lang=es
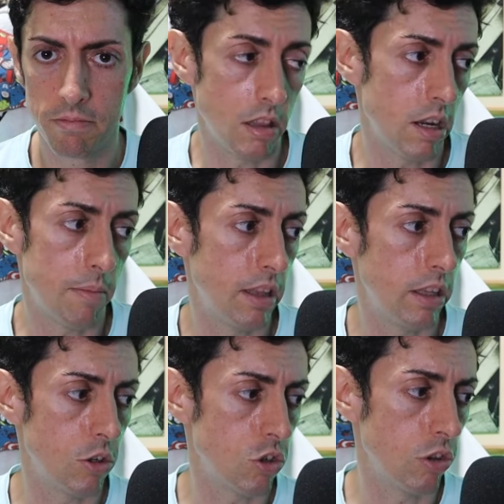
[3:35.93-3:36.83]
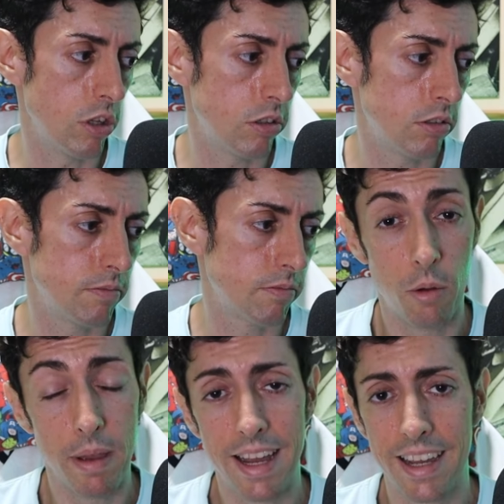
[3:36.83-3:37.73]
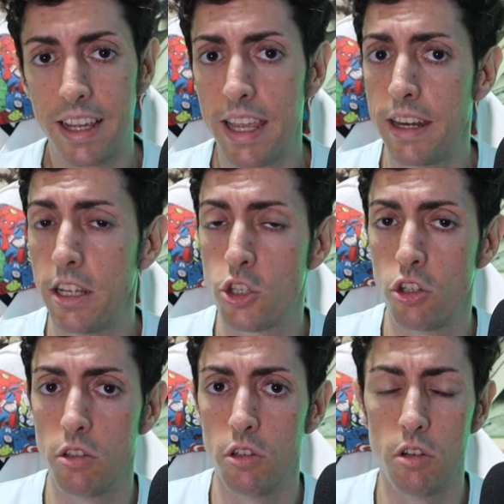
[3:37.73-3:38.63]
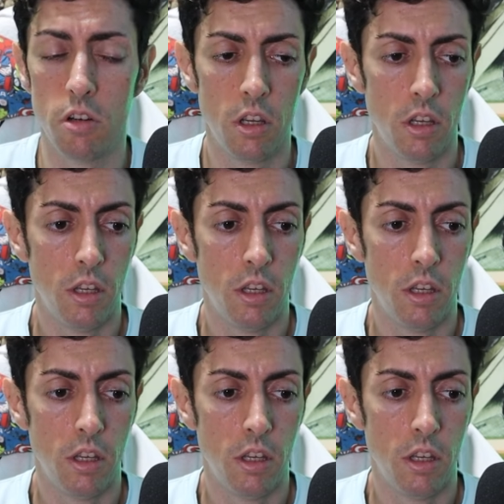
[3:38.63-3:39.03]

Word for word: Sinceramente os lo digo. El homenaje que han hecho no